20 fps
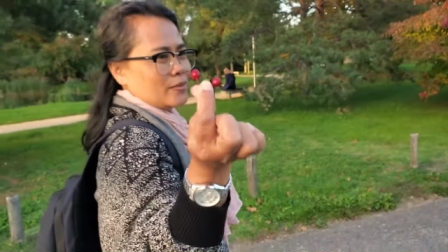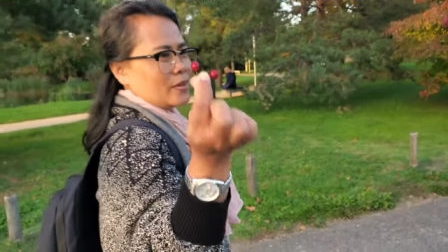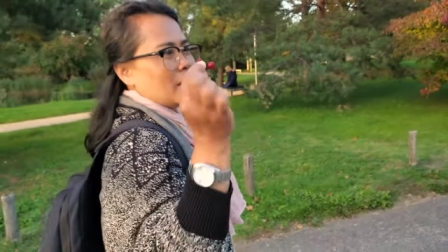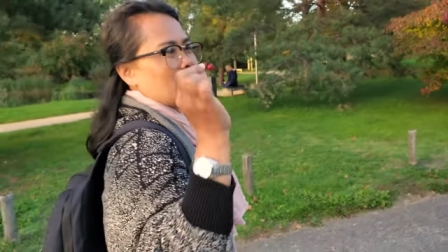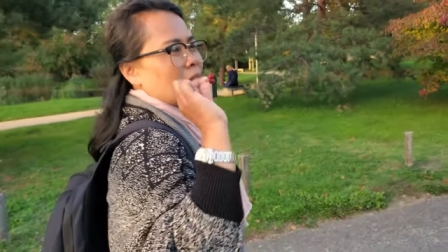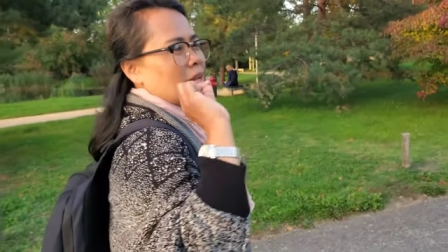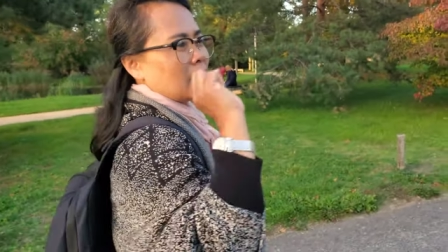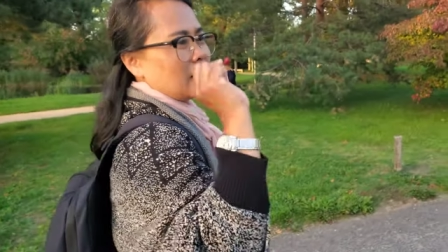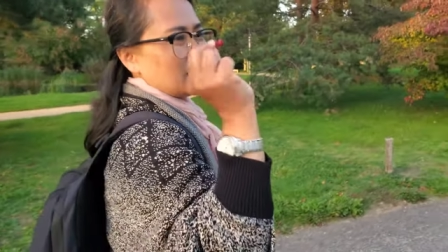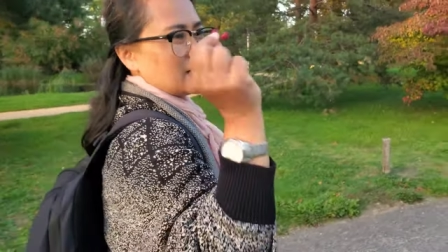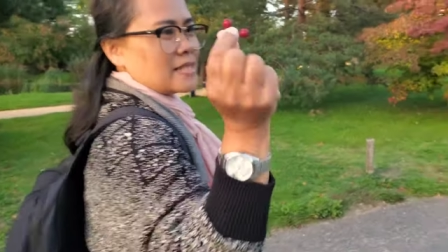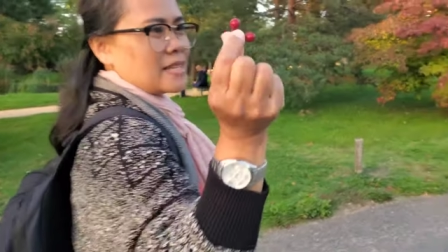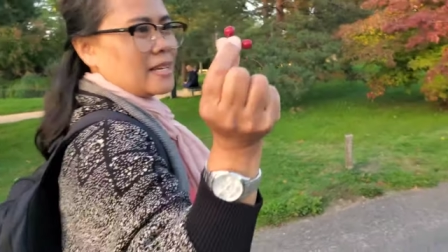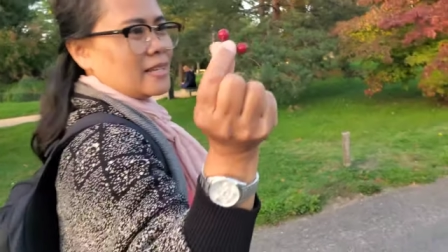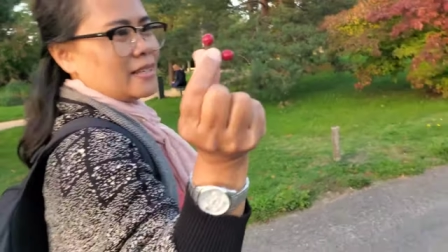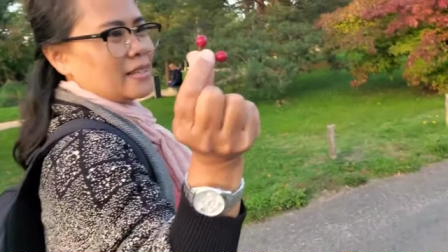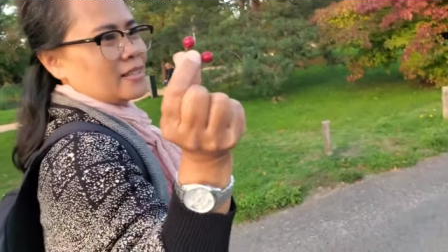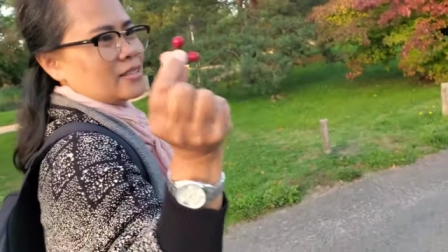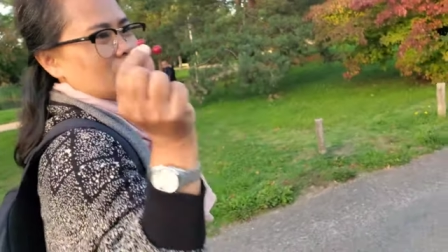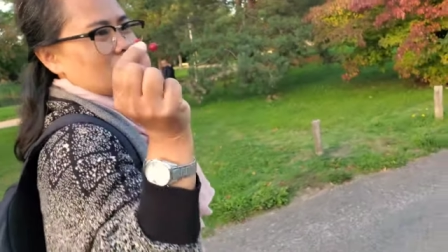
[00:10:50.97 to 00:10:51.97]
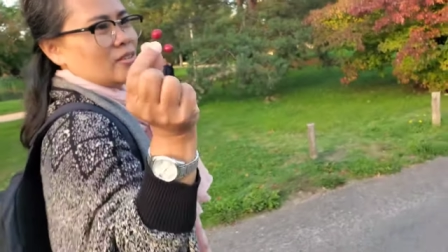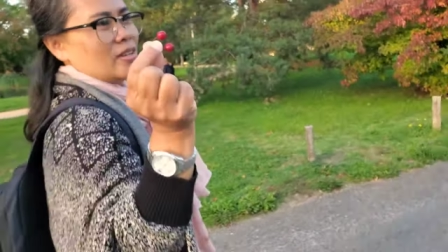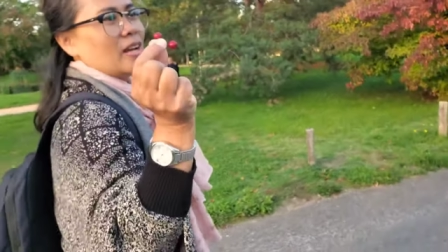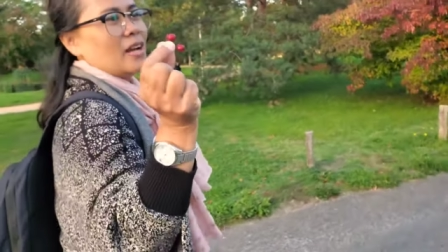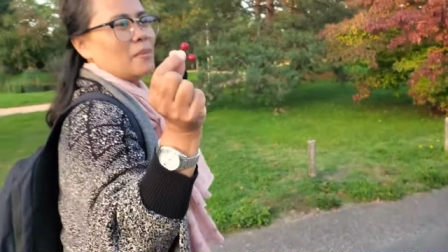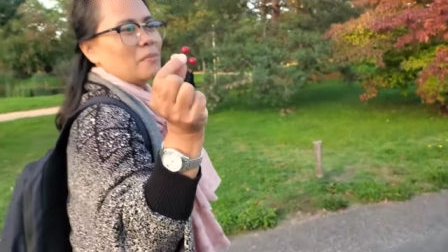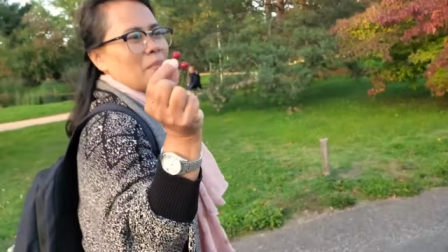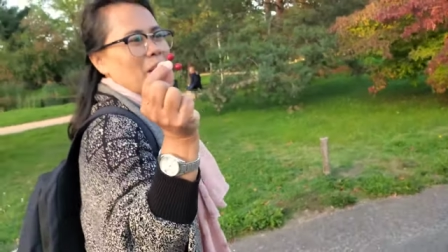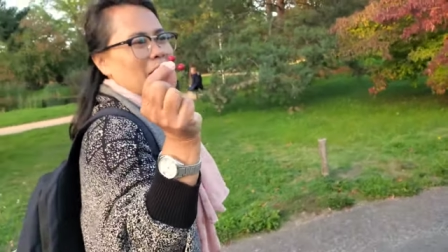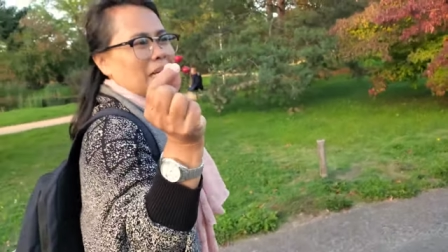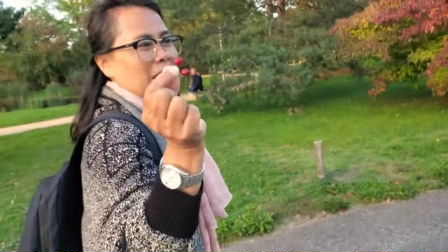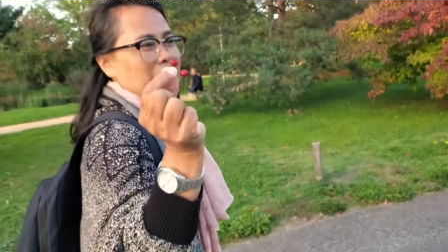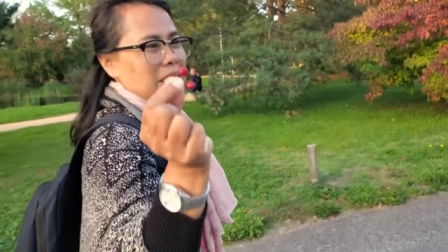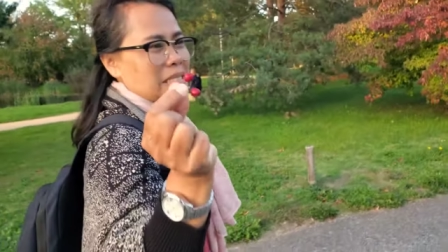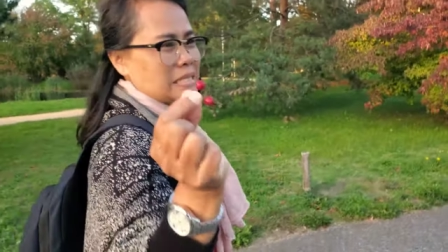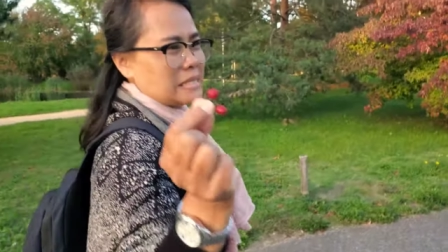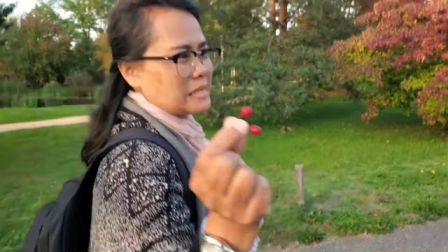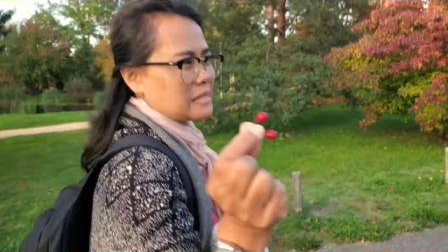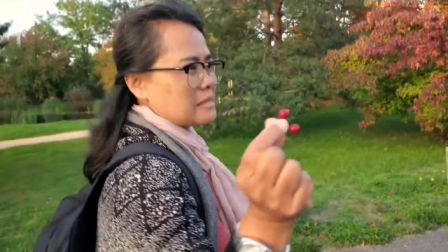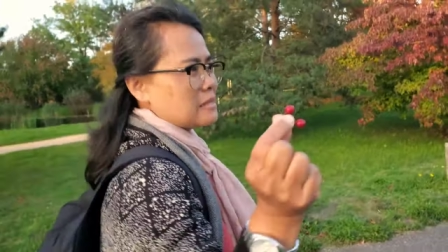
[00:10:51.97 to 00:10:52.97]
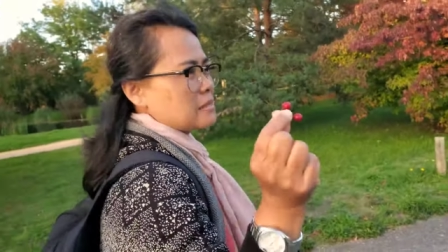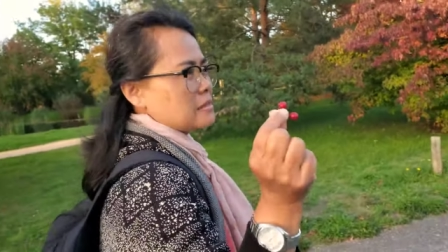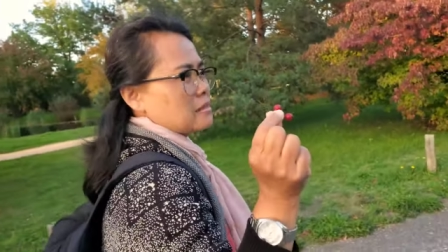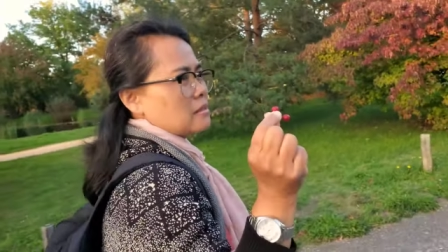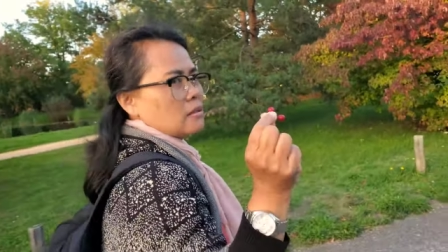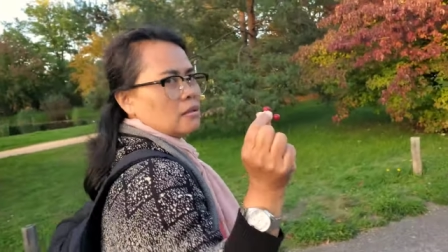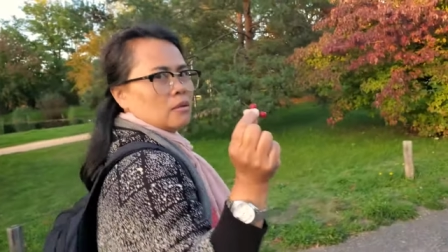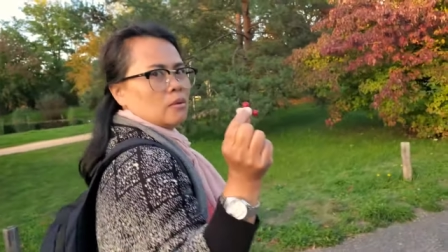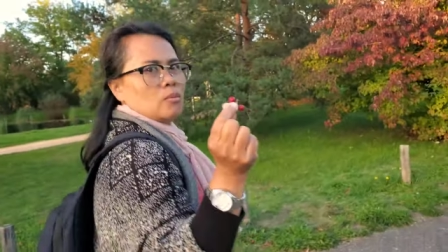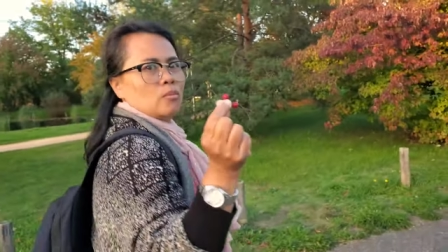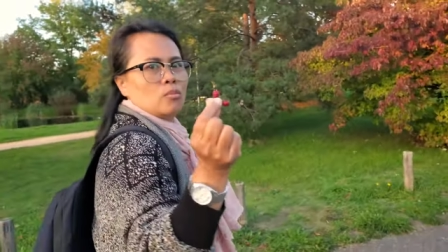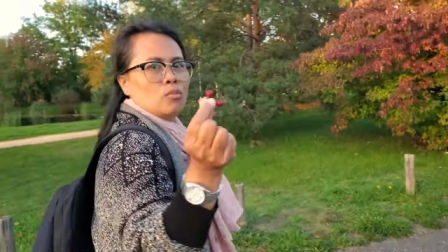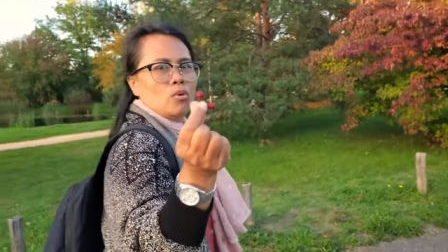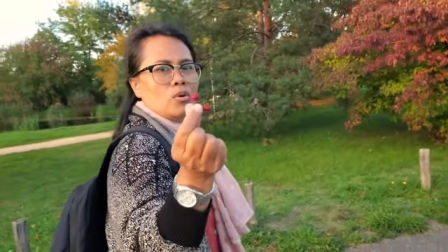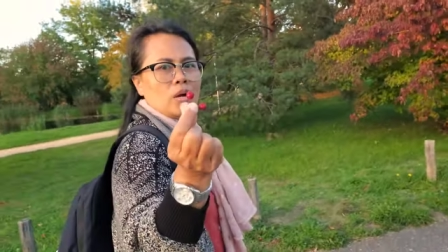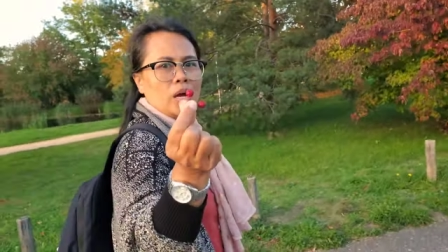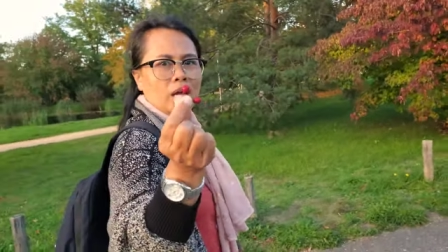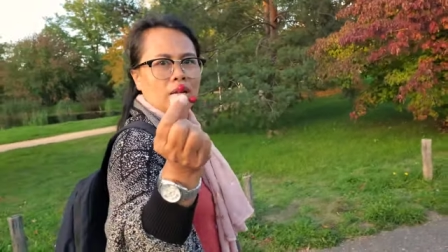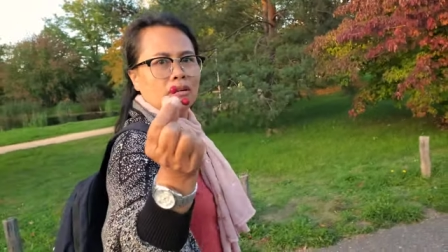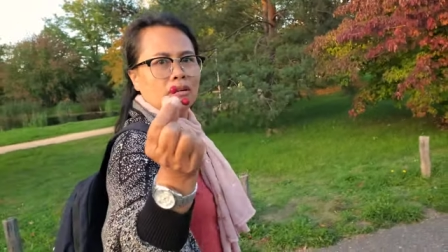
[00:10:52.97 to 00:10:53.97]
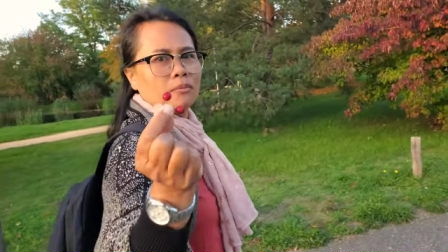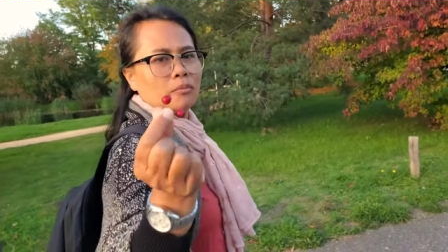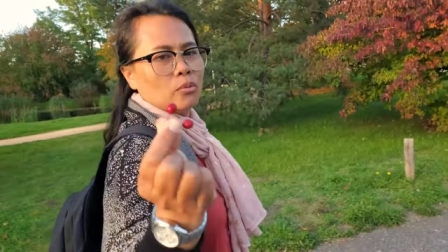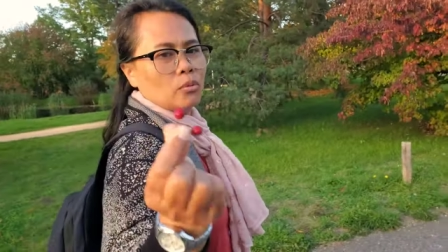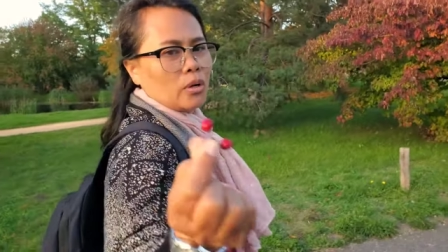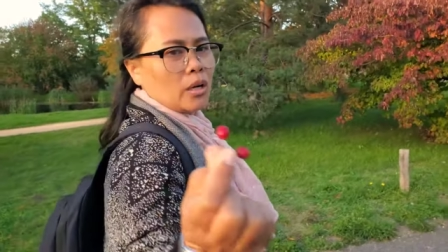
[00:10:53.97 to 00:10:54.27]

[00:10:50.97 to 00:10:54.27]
Nah, itu bukan yang katanya nggak enak itu kata mama itu bukan yang nggak enak.